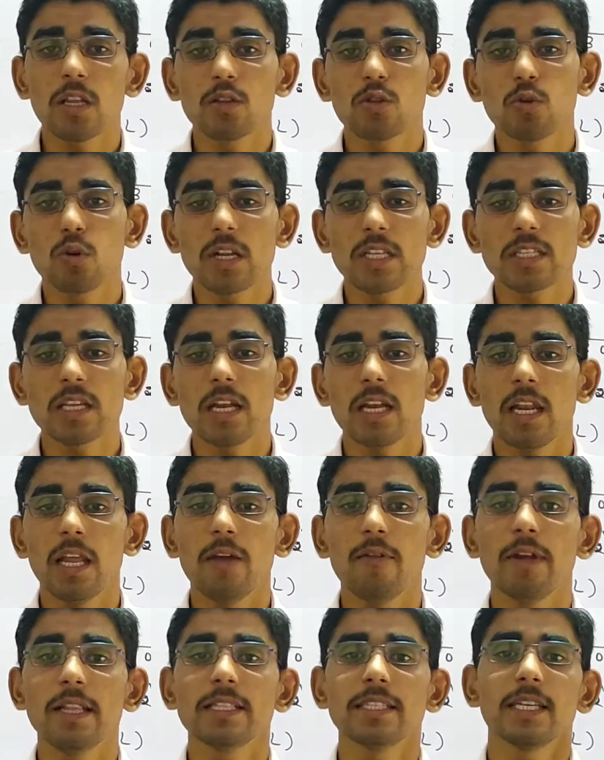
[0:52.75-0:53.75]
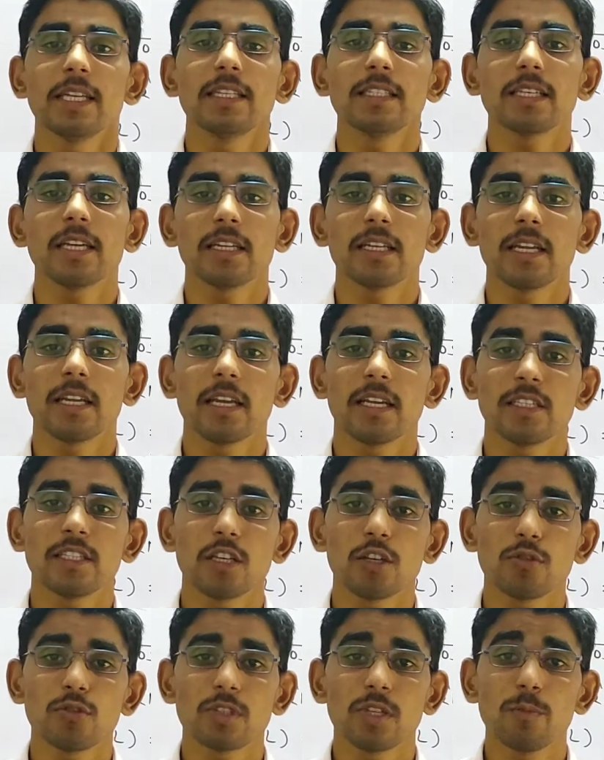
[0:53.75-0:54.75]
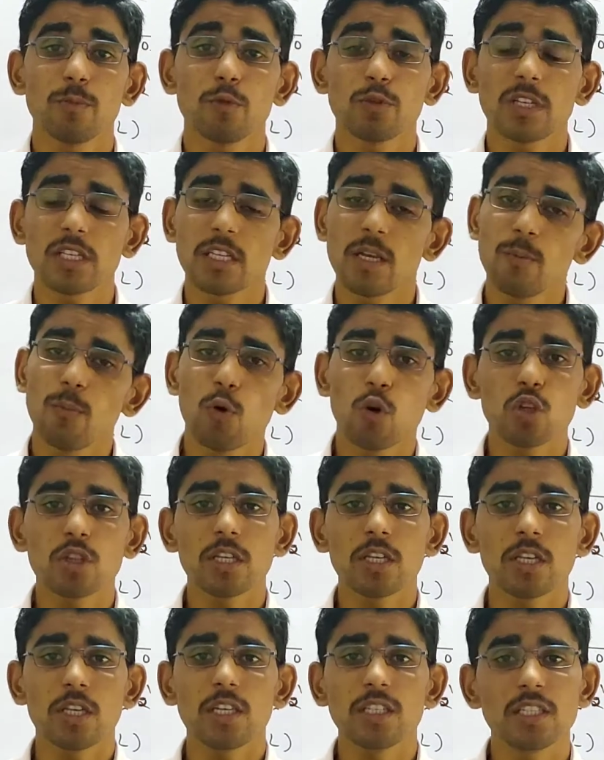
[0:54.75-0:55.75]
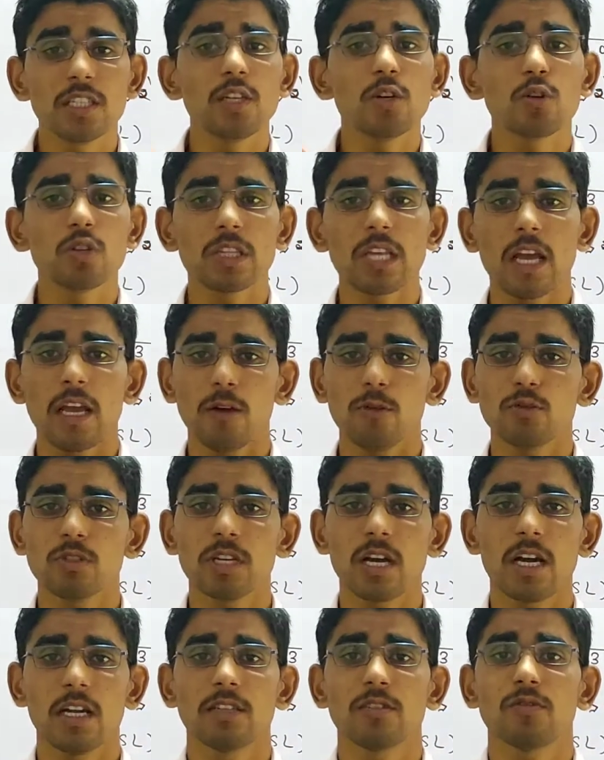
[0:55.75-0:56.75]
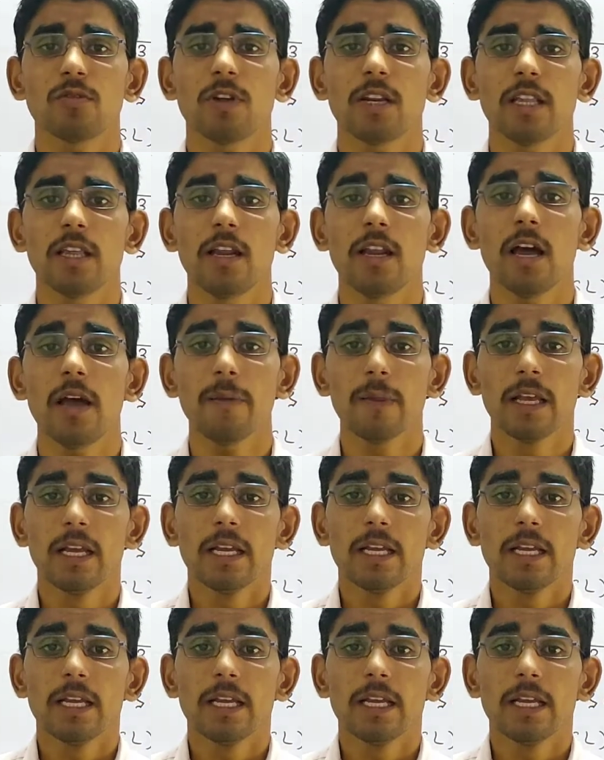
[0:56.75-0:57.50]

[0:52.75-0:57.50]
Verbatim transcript: थोड़ा सा लेवल चेंज करके कैसे क्वेश्चन पूछा जाए बहुत ईजी होता है उसका आंसर देना